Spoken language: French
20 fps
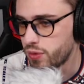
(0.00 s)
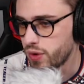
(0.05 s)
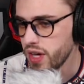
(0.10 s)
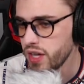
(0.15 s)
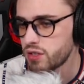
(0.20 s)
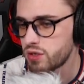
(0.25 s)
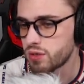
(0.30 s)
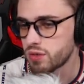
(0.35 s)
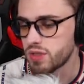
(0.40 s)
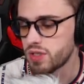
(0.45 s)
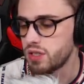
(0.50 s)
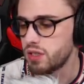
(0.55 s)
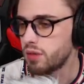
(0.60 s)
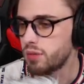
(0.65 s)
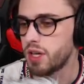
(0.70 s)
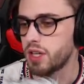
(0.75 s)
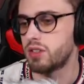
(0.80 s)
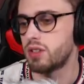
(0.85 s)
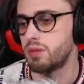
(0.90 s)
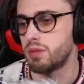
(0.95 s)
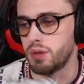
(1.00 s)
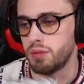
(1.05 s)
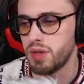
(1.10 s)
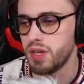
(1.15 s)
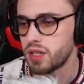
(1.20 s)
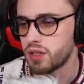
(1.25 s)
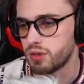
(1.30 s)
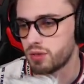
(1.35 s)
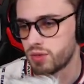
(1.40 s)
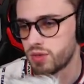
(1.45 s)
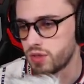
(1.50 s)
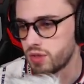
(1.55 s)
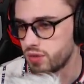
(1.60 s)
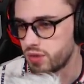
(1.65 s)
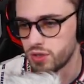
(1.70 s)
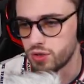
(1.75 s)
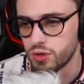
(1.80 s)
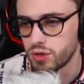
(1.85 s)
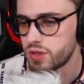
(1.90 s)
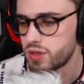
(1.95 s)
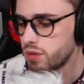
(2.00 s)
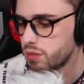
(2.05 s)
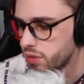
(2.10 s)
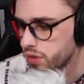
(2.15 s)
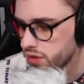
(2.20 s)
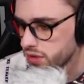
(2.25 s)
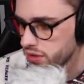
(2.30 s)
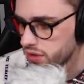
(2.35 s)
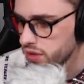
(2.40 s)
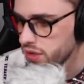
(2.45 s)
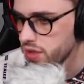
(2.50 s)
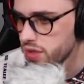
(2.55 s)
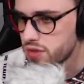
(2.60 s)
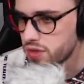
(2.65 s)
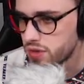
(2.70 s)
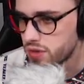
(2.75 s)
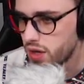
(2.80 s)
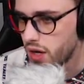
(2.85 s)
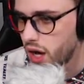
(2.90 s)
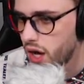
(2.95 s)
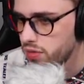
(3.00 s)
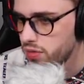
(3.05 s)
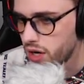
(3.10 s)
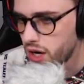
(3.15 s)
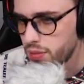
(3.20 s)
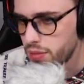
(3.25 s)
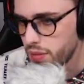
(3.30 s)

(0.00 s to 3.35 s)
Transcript: fait, ils se sont dit non, mais attends, mais merde, on, est sûr que c'est une bonne idée, etc. Voilà,